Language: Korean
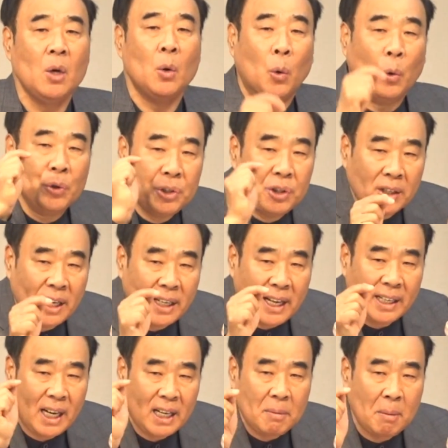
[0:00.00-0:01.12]
온전한
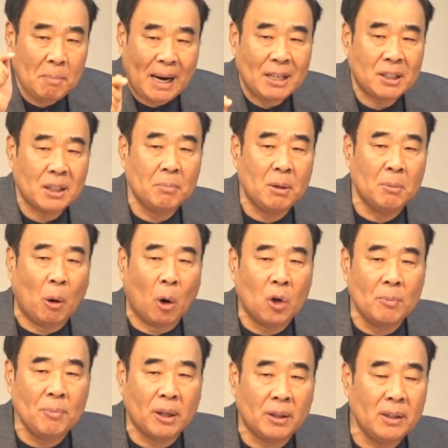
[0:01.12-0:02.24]
하나님의 말씀을
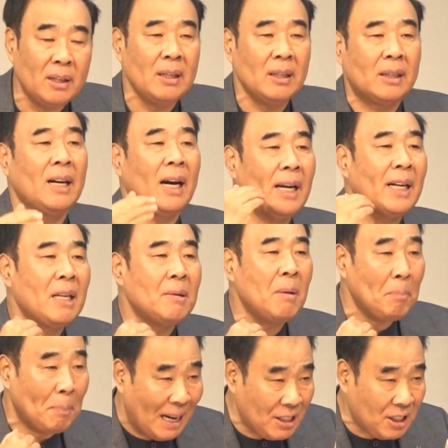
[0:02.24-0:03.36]
먹으면은 그
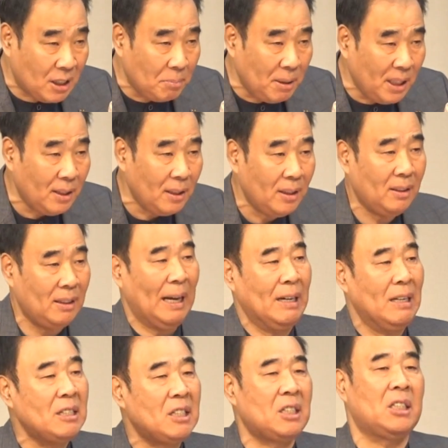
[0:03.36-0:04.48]
하나님의 말씀이
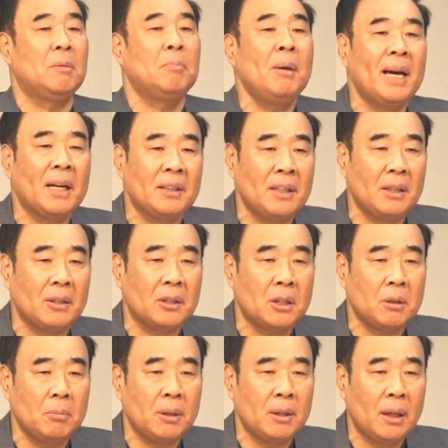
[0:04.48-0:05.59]
나를 지배하게 되는
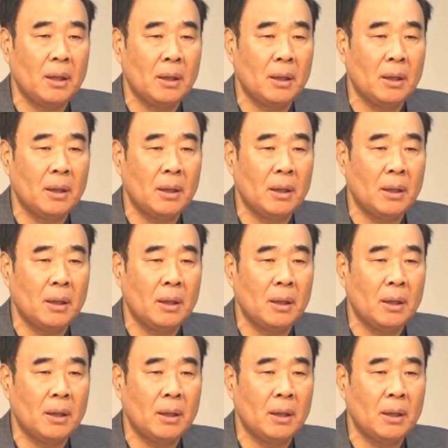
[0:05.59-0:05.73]
것입니다.